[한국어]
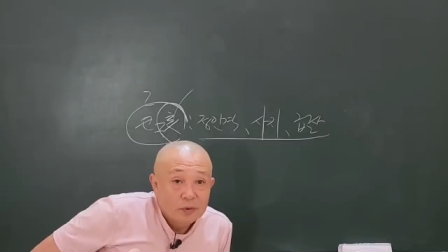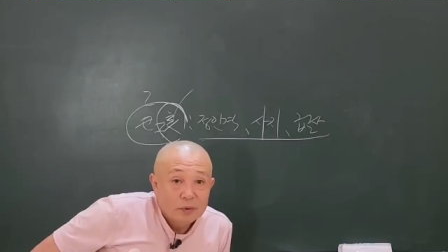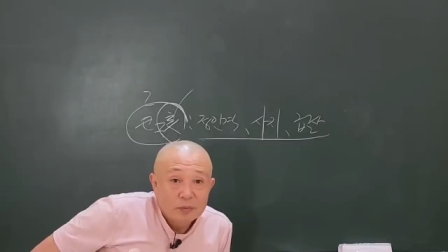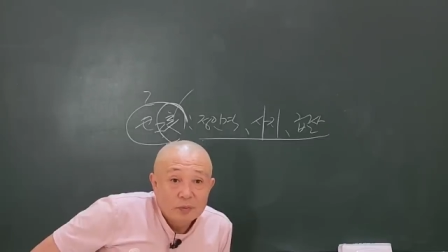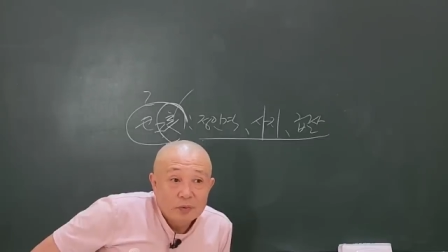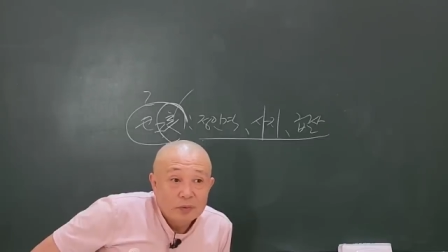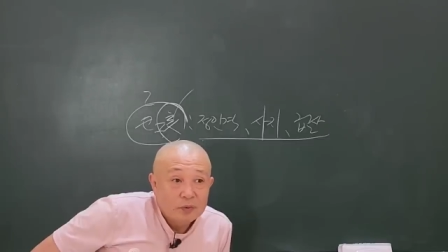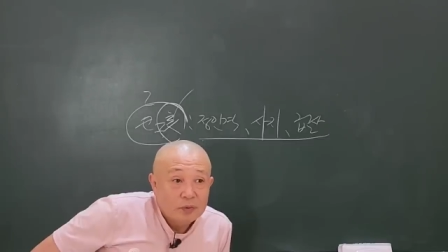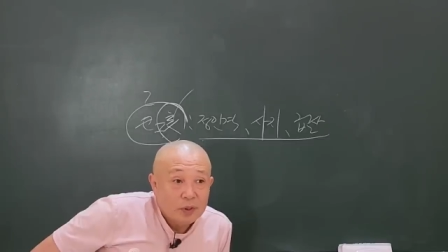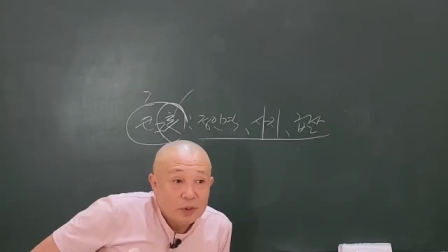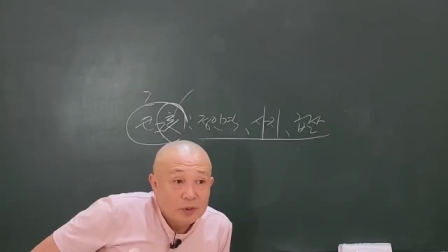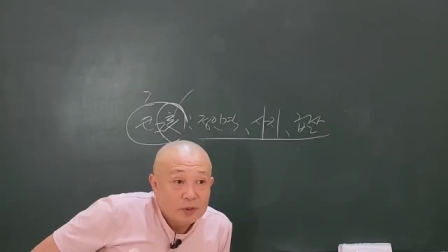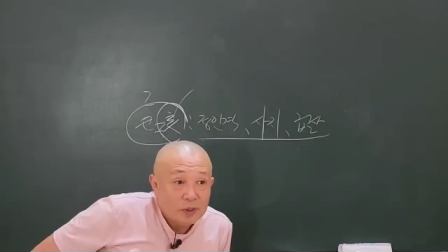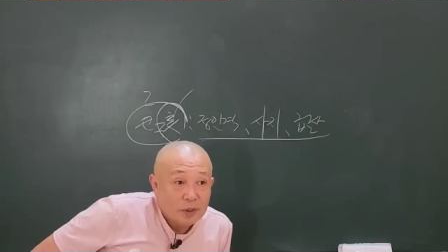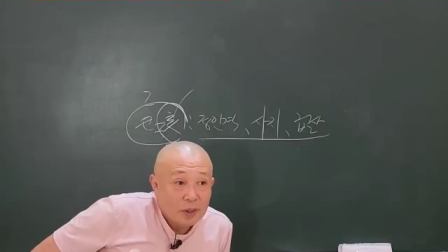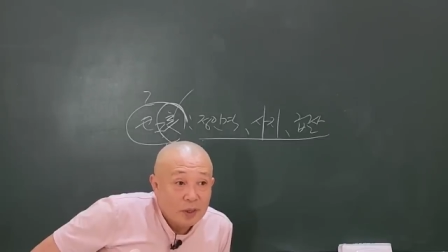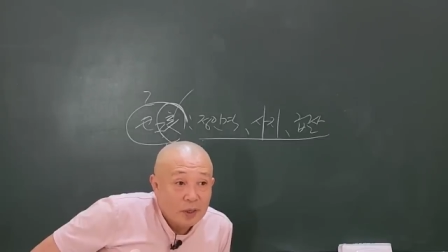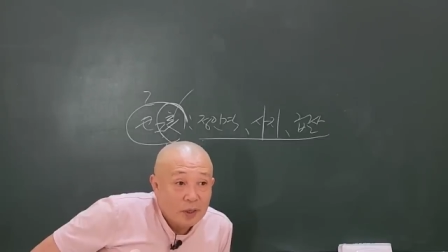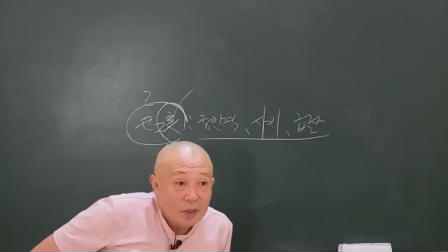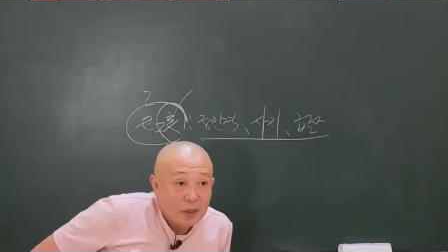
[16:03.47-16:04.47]
11월
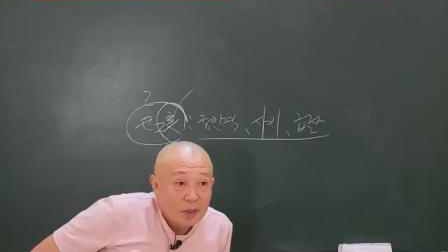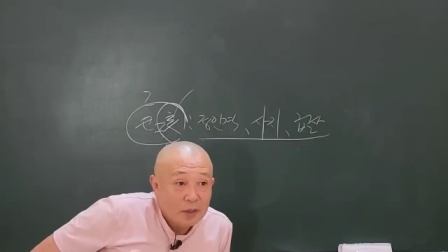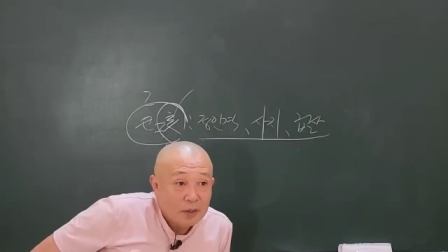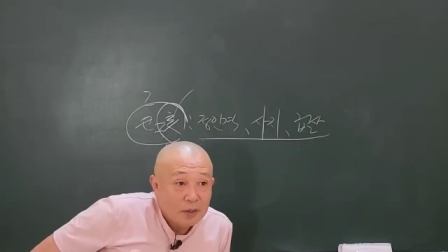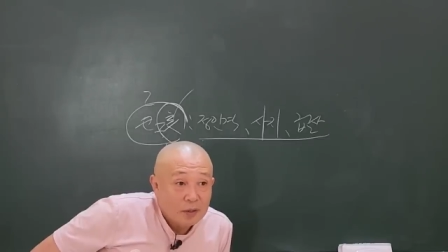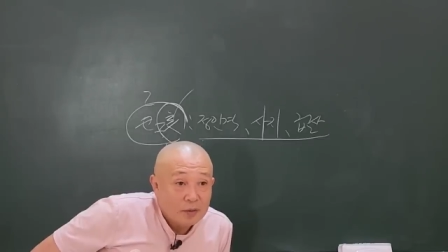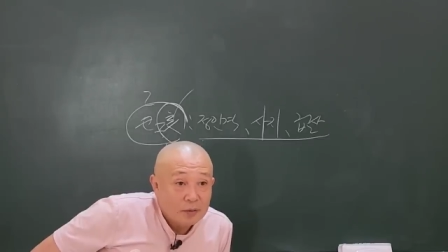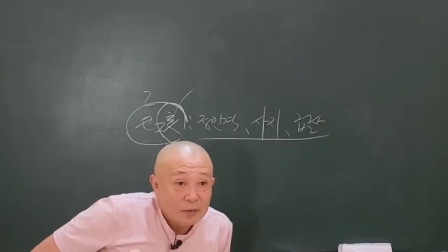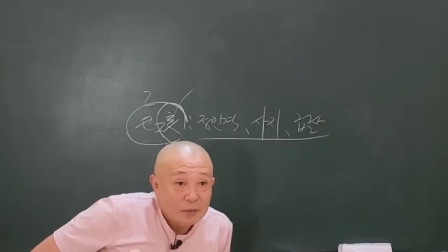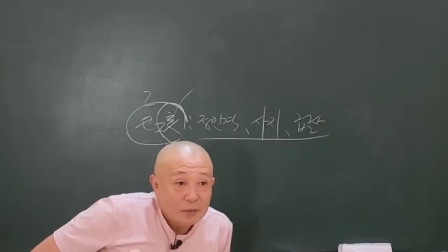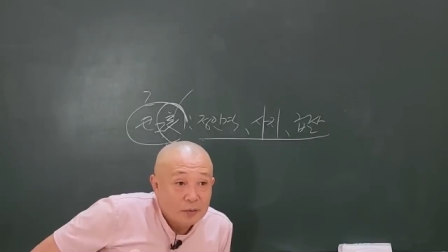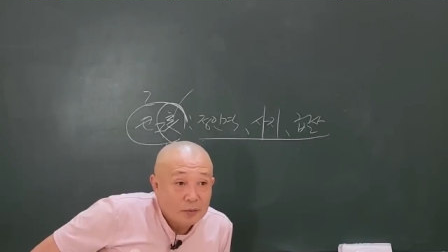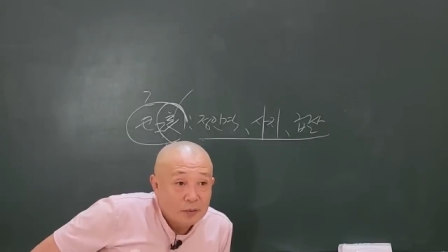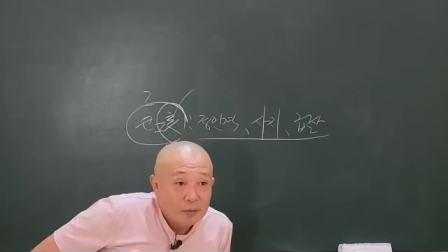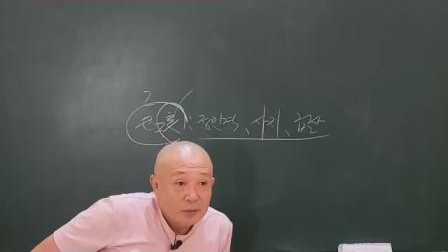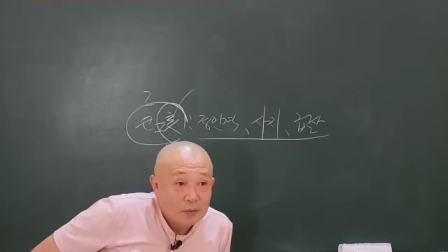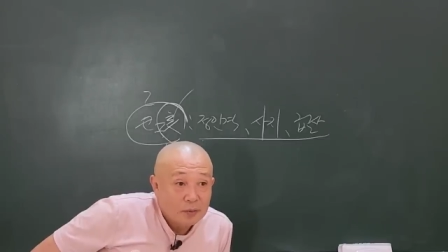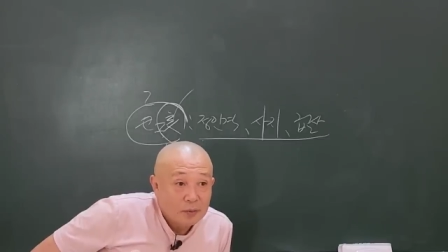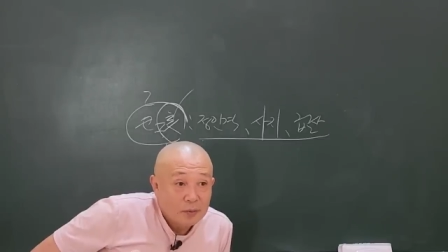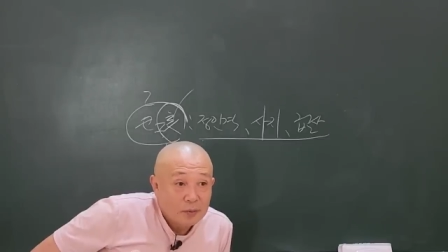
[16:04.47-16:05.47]
달이잖아. 양력으로.
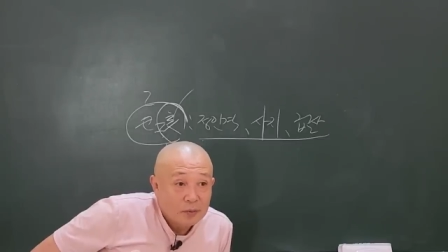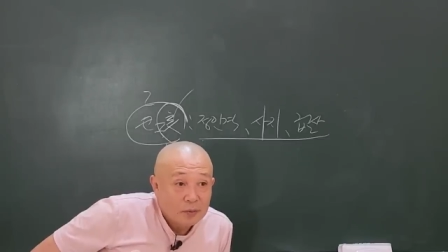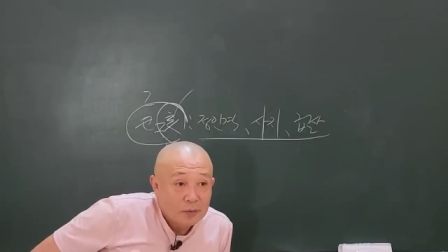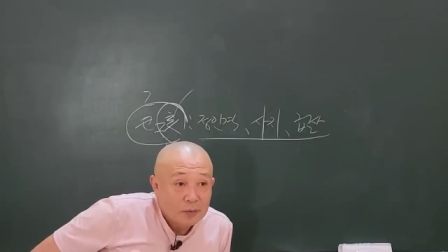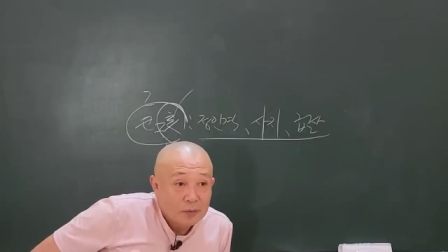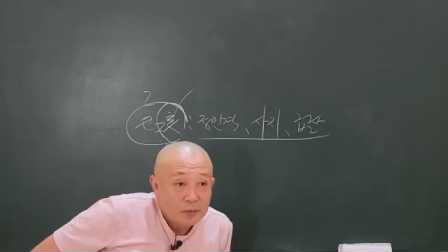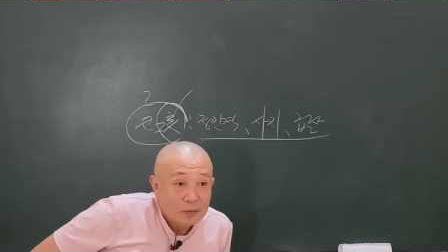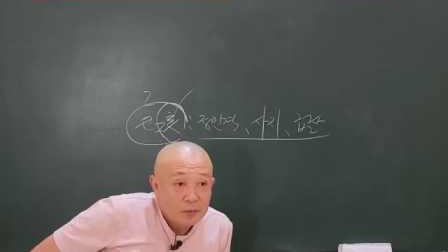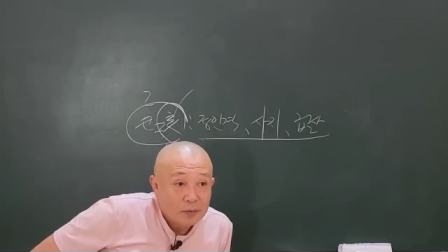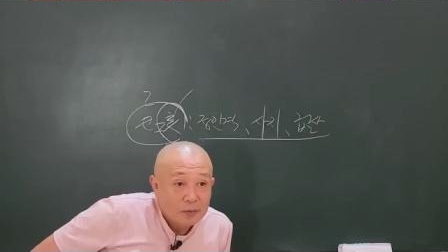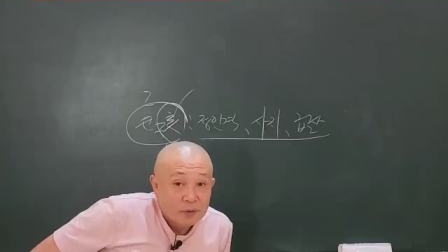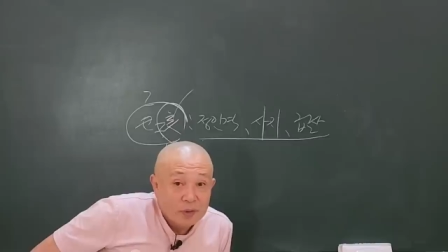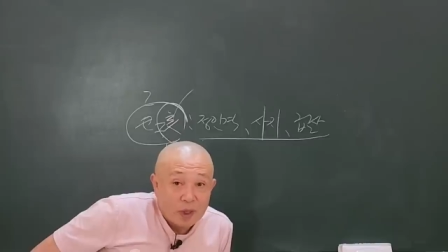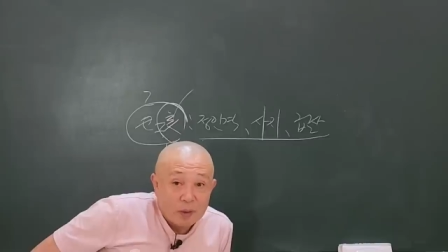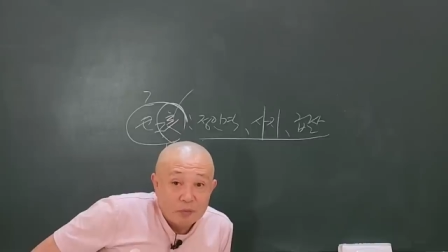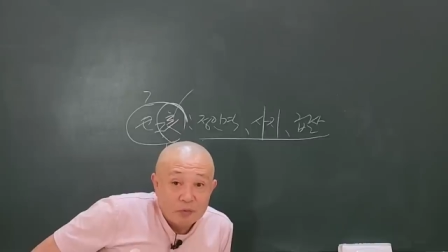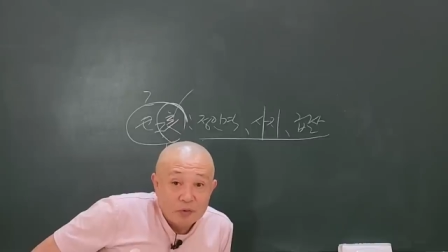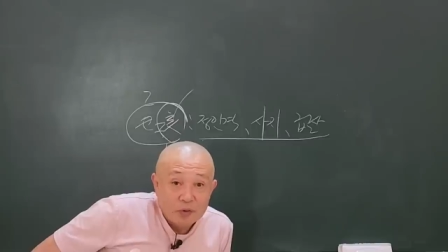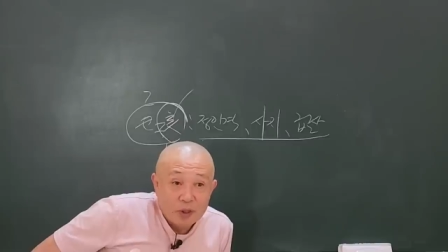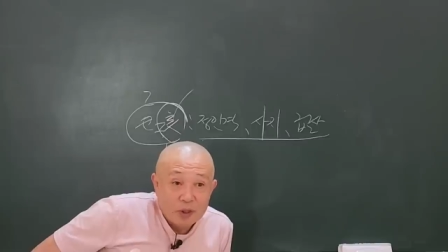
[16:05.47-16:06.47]

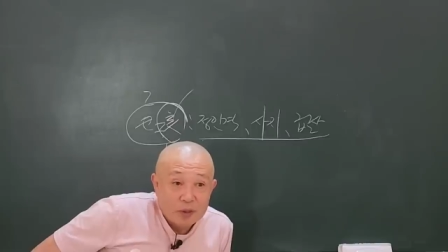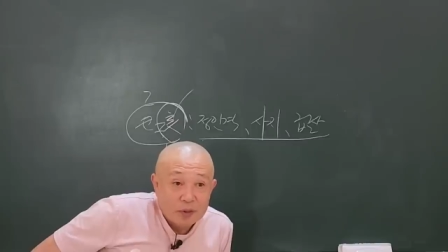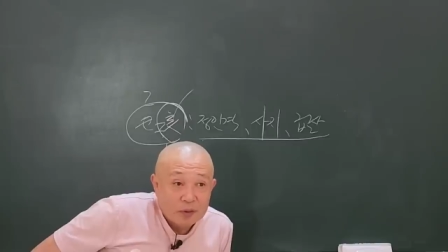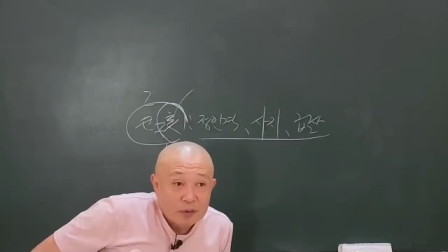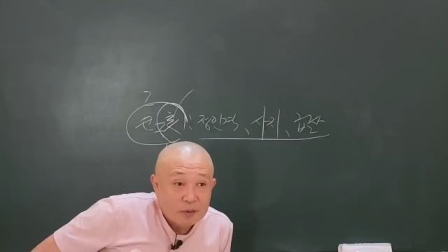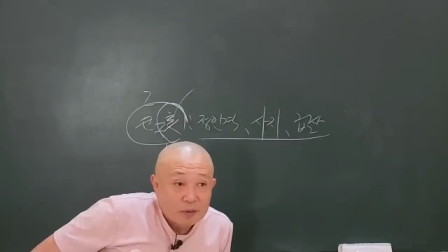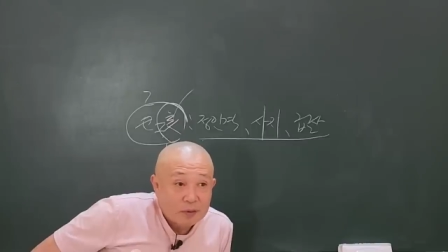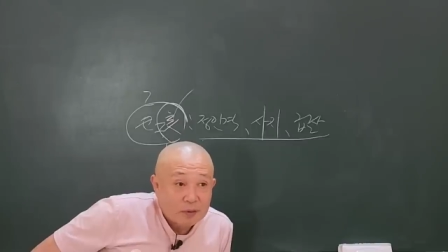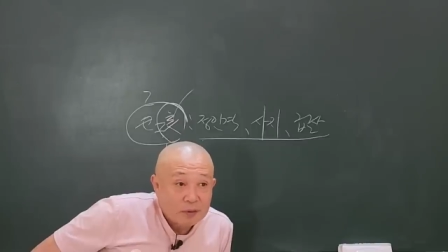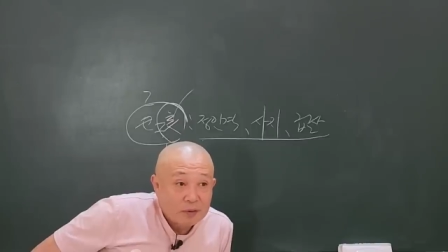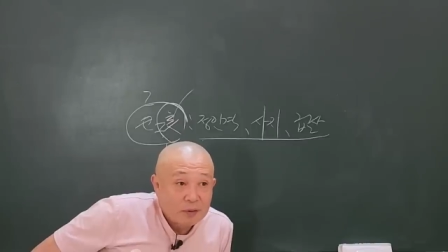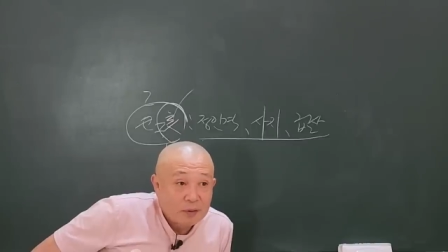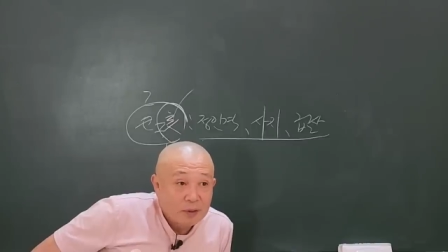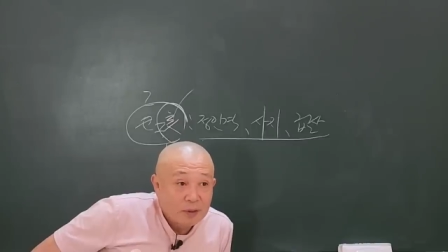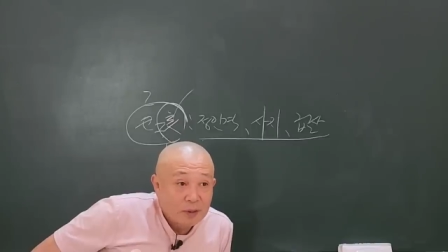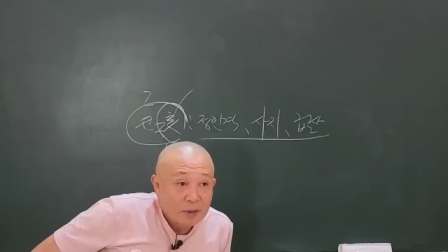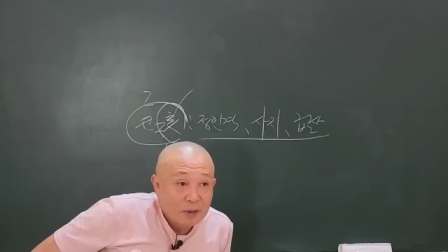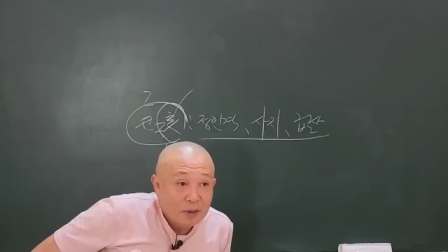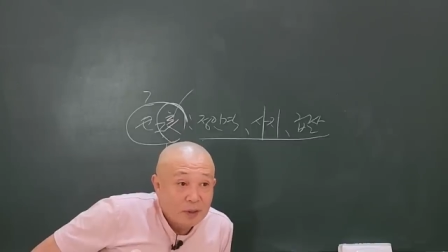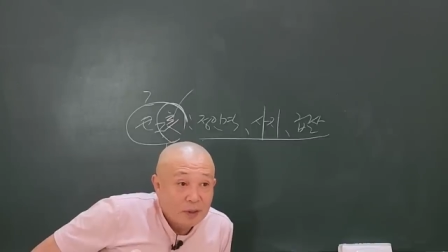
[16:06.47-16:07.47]
나무가
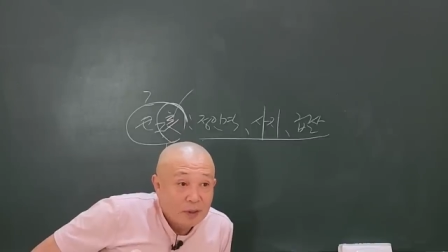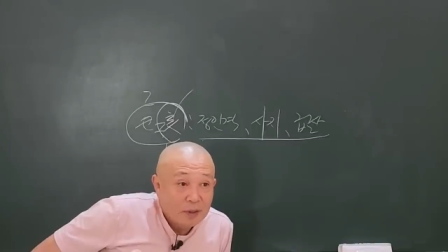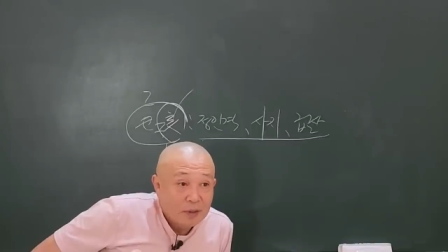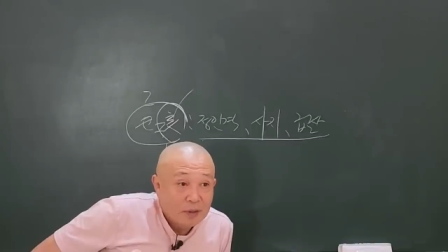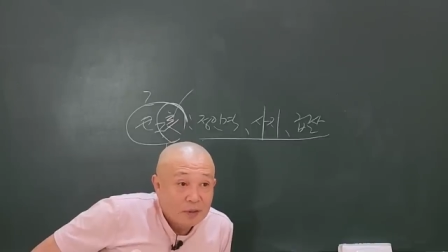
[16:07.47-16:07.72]
어떻게 돼?